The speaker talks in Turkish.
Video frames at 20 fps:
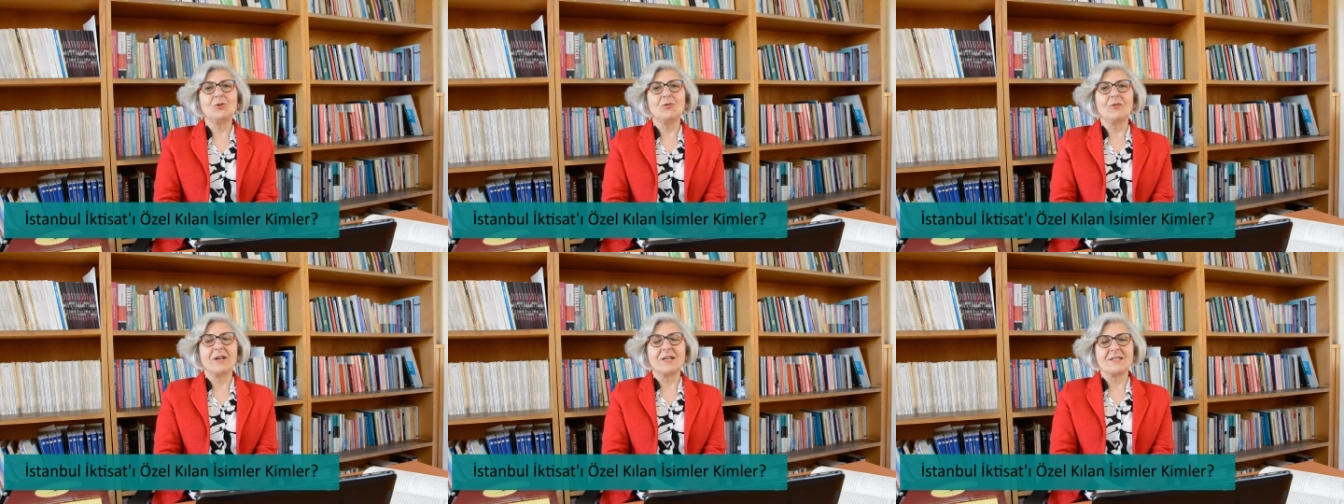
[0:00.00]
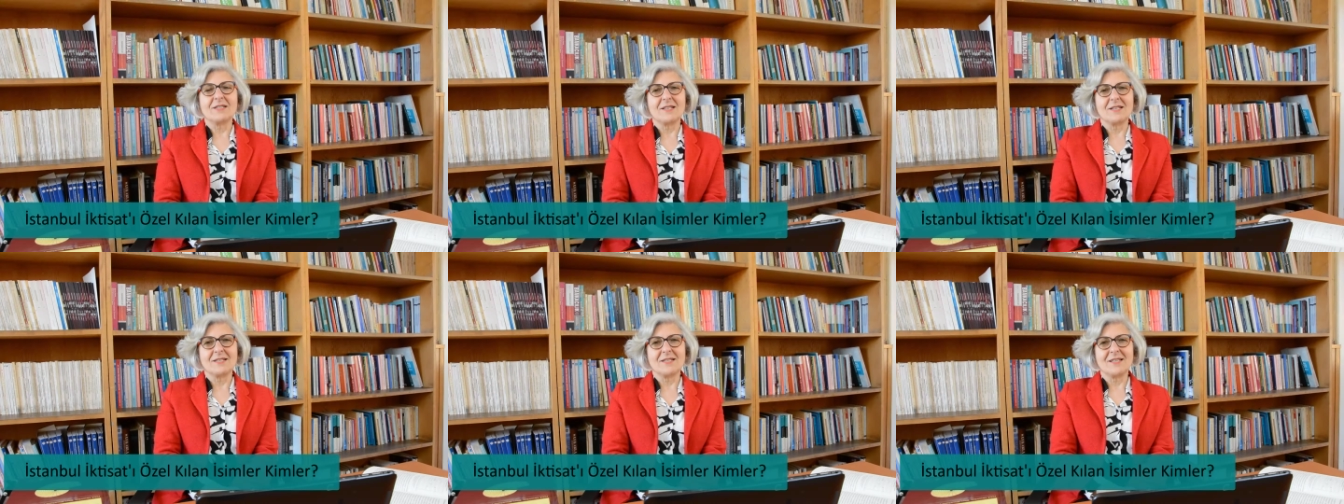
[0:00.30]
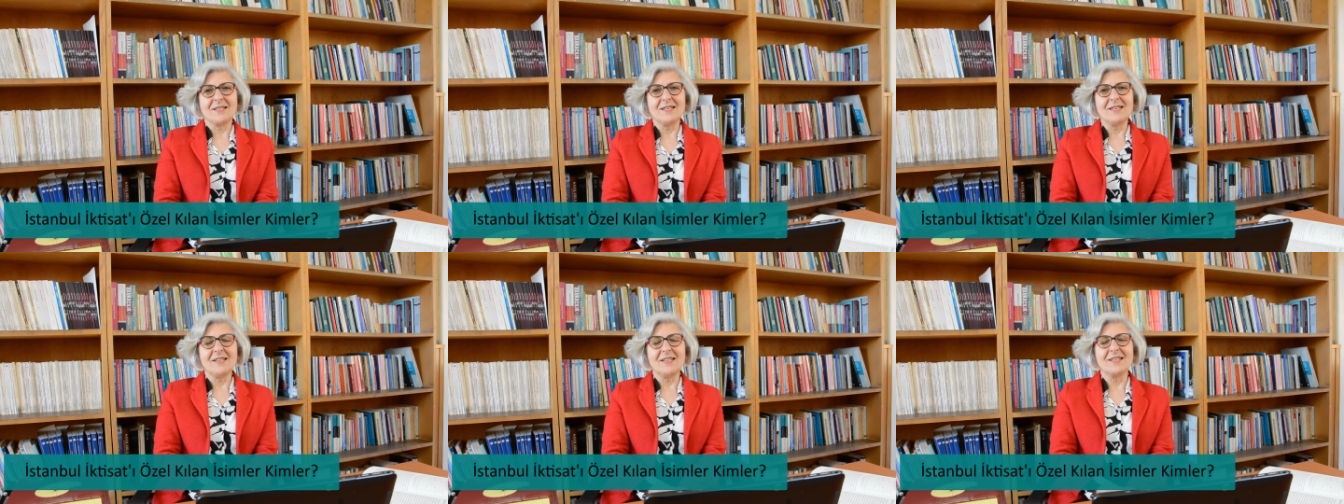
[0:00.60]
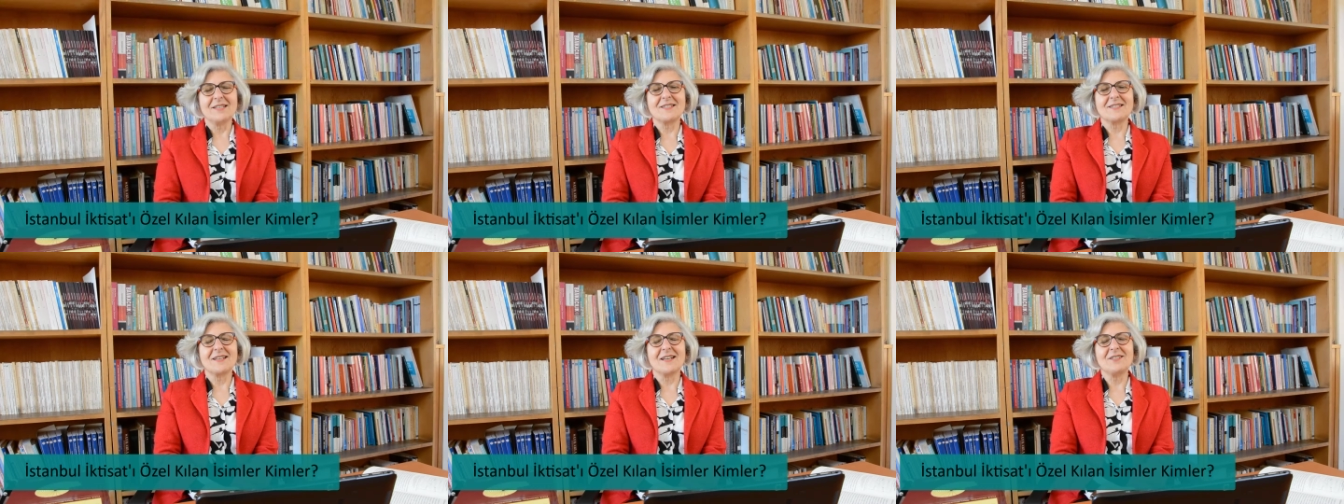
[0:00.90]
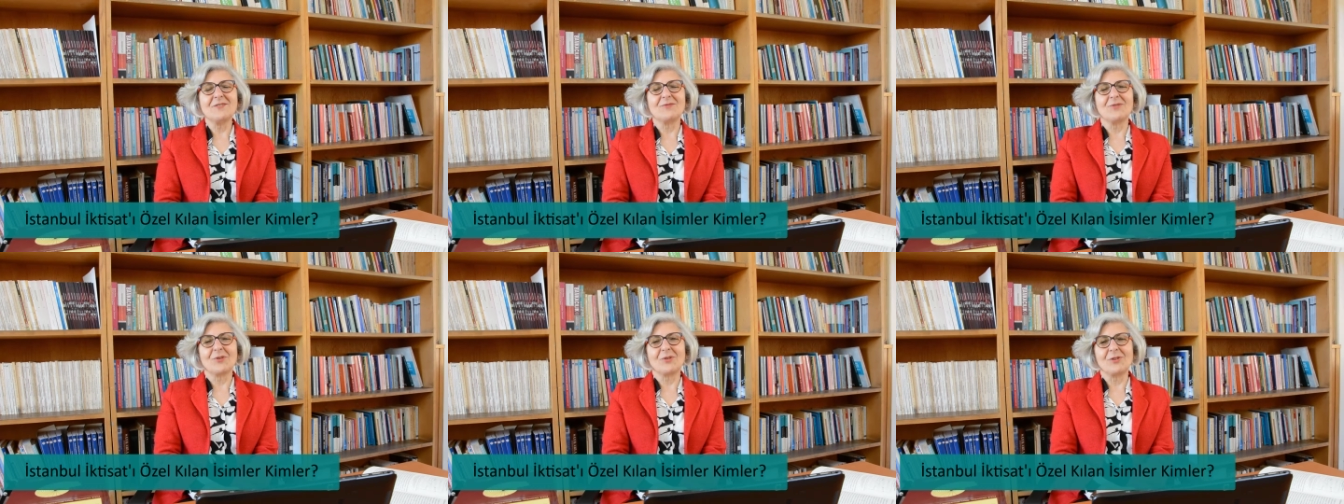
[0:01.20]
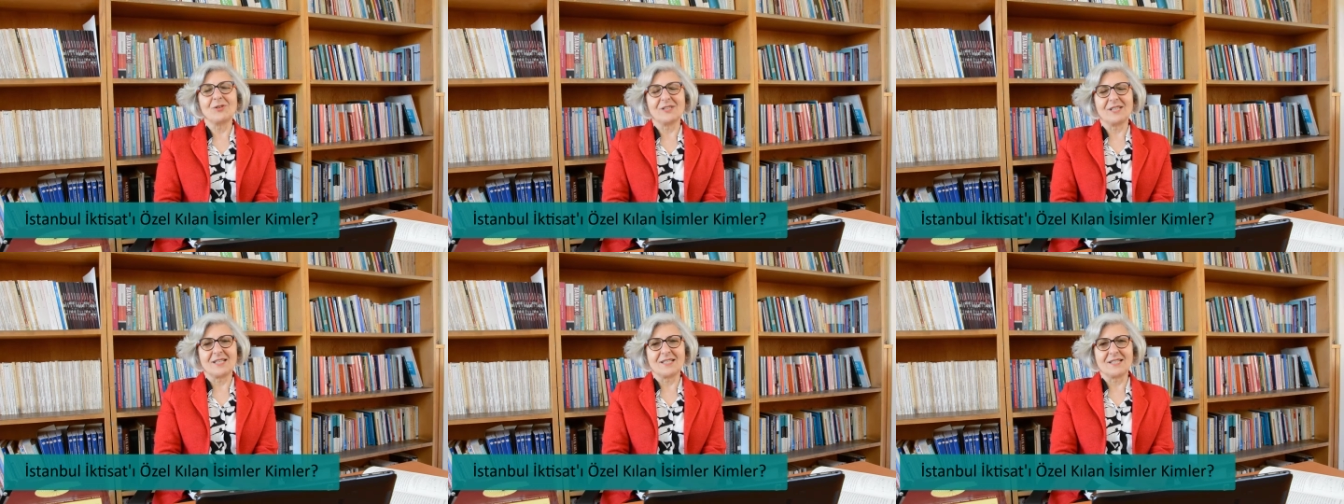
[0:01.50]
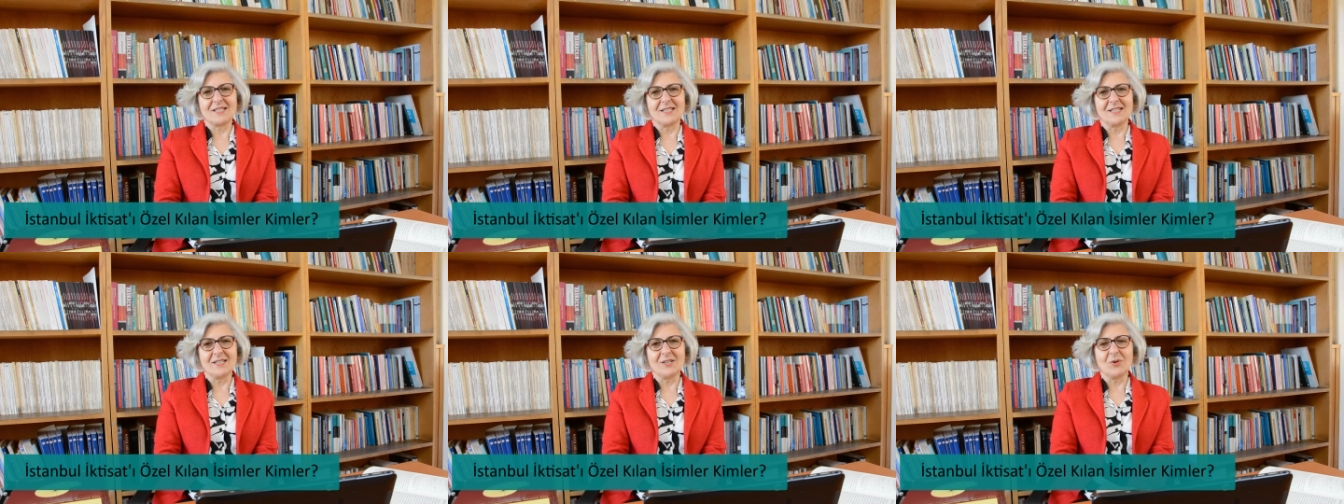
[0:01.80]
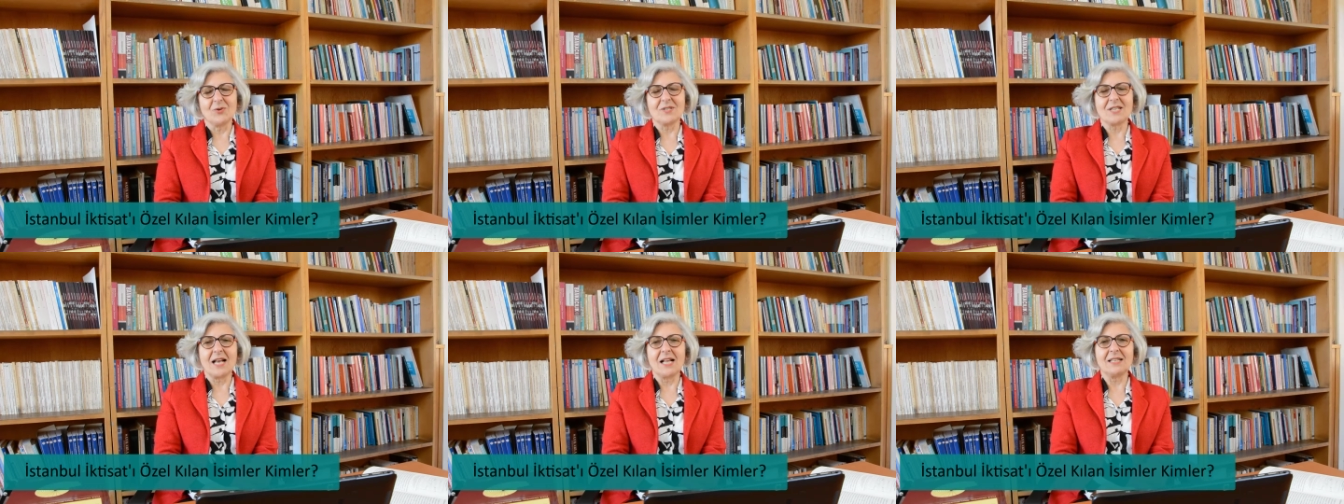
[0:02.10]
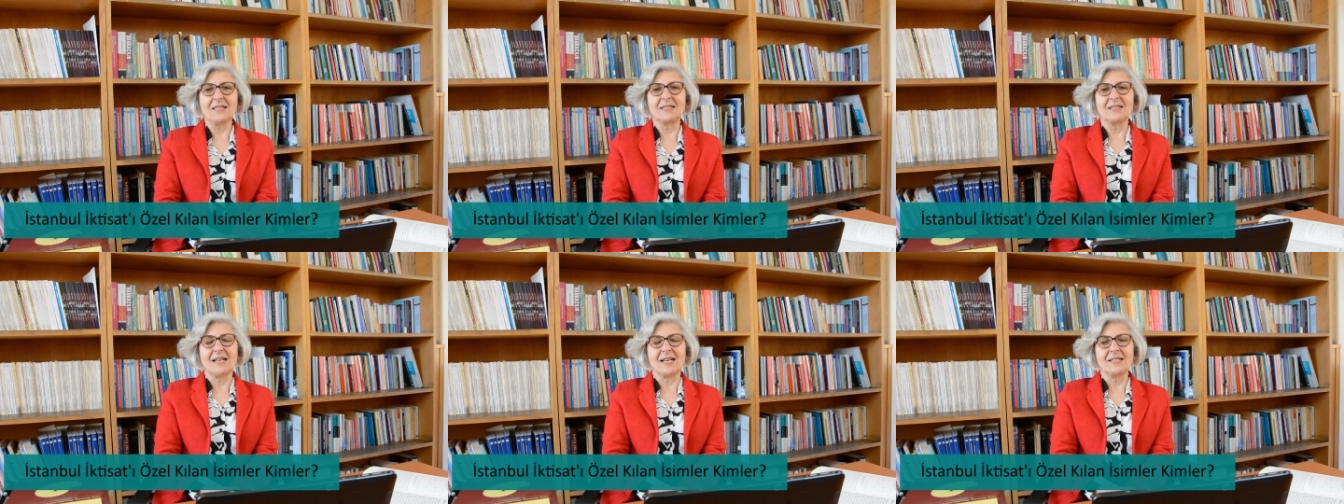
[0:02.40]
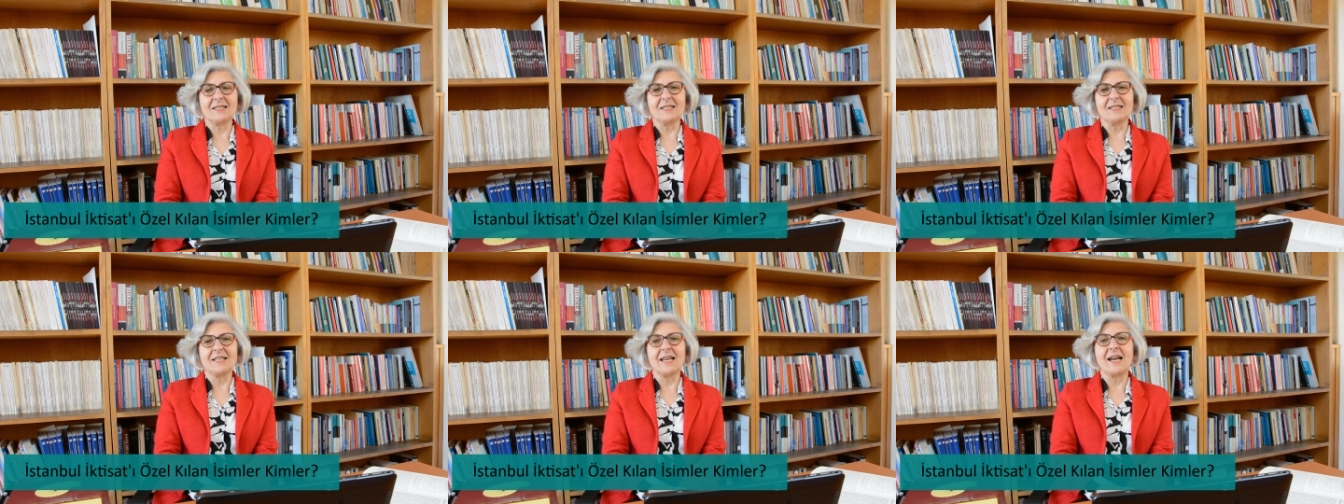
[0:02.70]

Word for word: Üniversitesi İktisat Fakültesini özel kılan